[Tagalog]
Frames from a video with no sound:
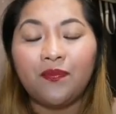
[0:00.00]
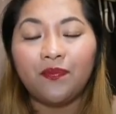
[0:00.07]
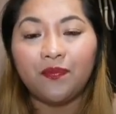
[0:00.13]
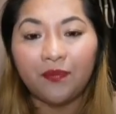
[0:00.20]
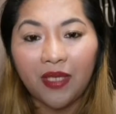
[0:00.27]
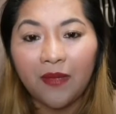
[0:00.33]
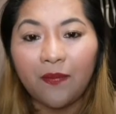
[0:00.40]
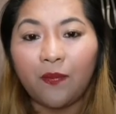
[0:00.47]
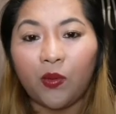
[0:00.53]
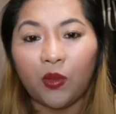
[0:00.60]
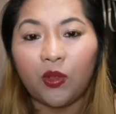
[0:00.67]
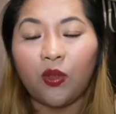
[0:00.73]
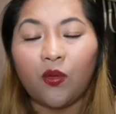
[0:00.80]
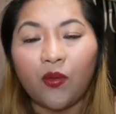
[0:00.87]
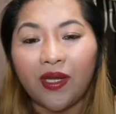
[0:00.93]
Pero ang
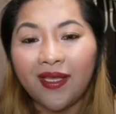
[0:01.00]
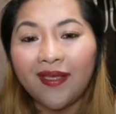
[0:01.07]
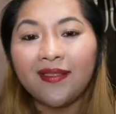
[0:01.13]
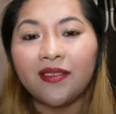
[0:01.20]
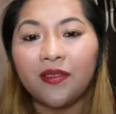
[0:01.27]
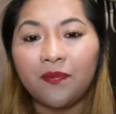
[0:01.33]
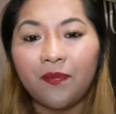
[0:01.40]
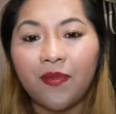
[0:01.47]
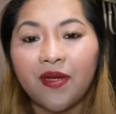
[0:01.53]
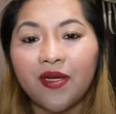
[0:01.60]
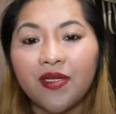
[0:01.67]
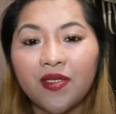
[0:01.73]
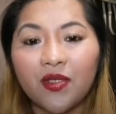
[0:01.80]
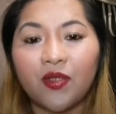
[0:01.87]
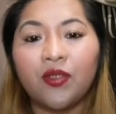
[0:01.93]
ano dun is
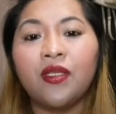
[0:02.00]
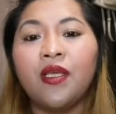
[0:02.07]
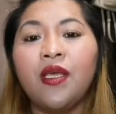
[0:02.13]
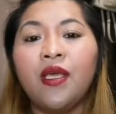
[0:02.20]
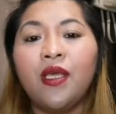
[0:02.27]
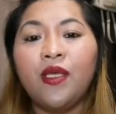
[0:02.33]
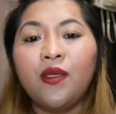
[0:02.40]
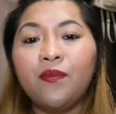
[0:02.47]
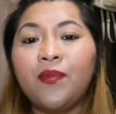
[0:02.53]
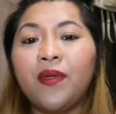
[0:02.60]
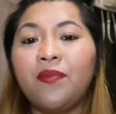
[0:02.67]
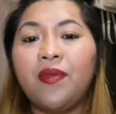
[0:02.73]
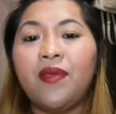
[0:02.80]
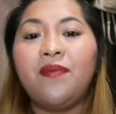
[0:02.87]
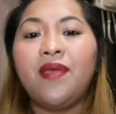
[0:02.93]
uh,
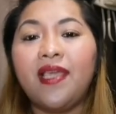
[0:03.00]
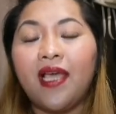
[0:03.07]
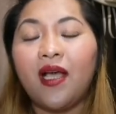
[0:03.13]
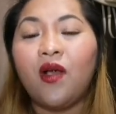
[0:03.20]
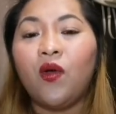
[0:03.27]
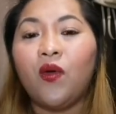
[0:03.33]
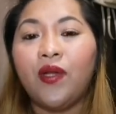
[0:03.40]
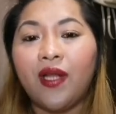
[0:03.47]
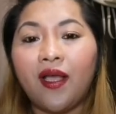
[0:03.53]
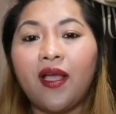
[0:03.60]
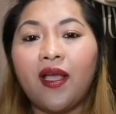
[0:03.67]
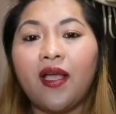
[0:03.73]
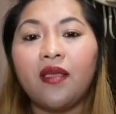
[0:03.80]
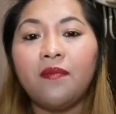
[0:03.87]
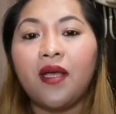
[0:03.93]
galing sa puso
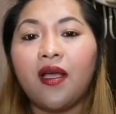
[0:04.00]
ko